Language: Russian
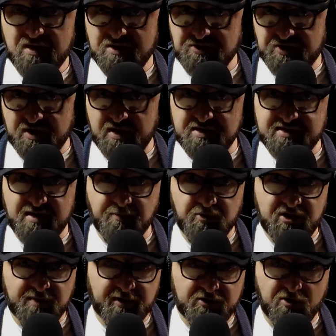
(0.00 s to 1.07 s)
интересно
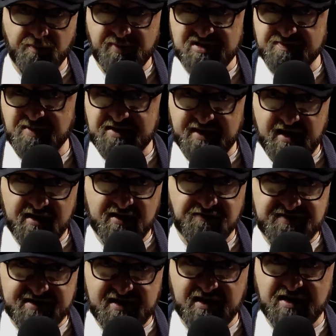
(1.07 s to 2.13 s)
будет потом
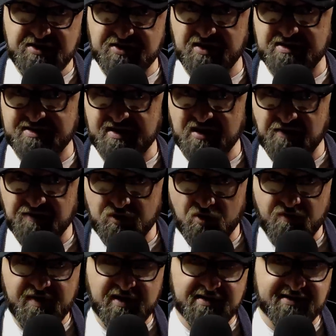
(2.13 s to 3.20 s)
посмотреть на всех этих
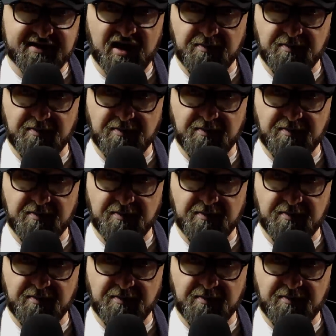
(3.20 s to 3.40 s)
Соловьевых,